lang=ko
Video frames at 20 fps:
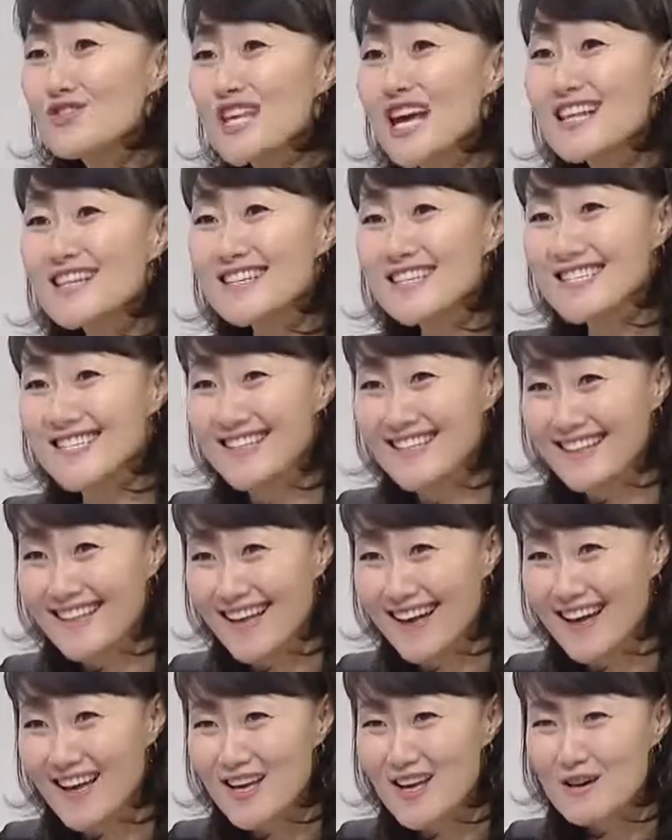사는
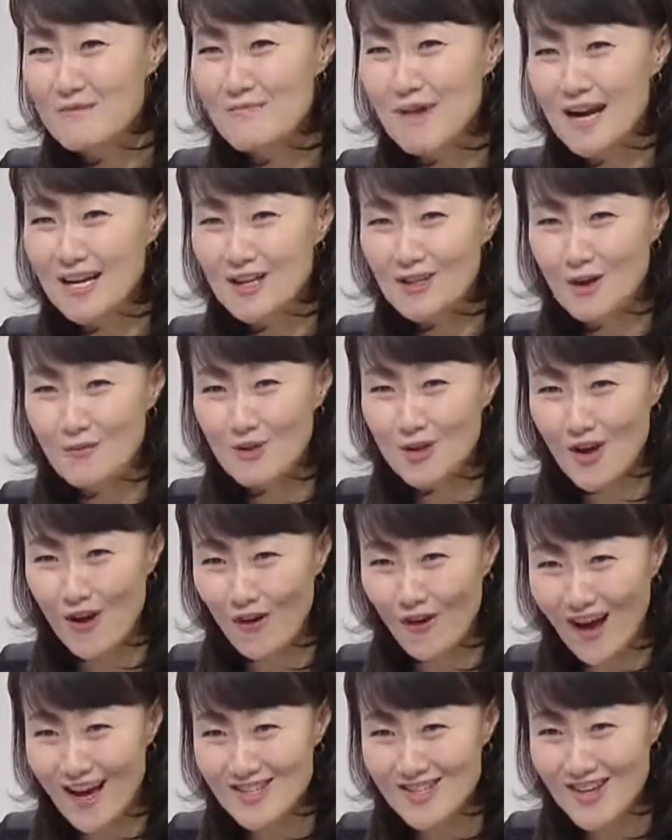시기다. 아. 말이 너무
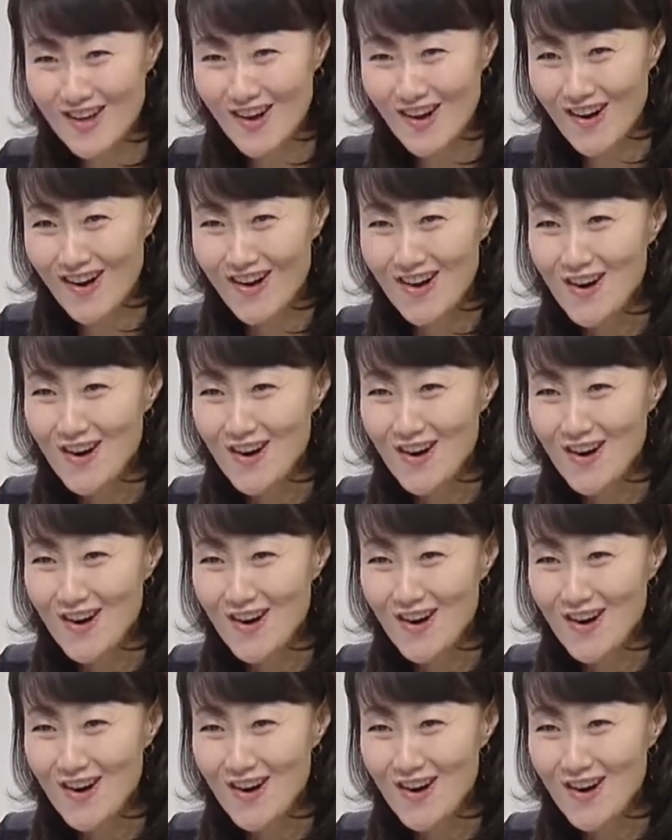격하죠?